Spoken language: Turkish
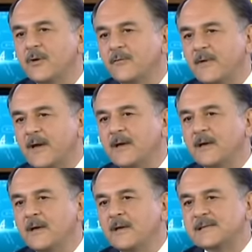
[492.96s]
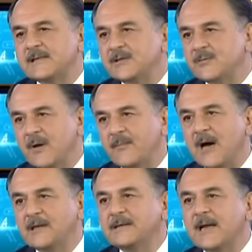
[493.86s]
ve seçime
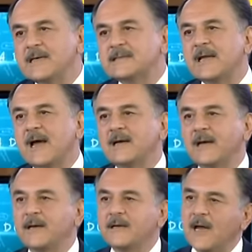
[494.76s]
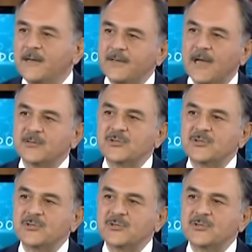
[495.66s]
bağlı derslerle yan dal,